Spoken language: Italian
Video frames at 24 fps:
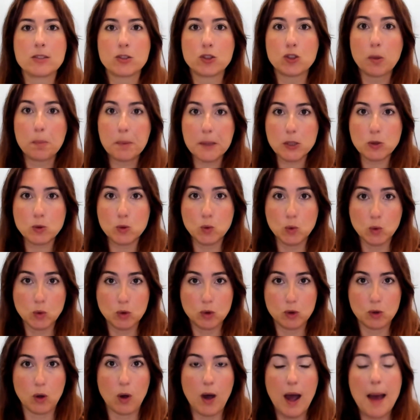
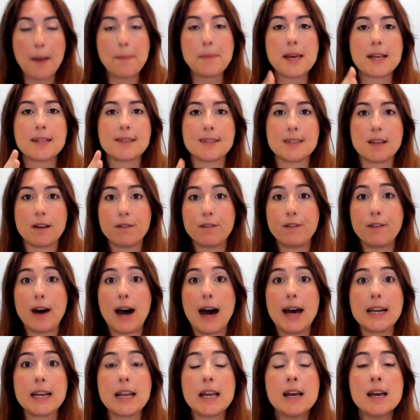soprattutto a Piazza
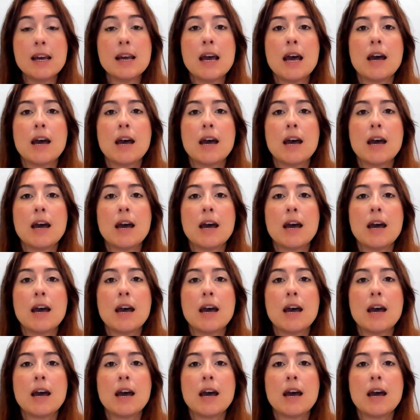Affari.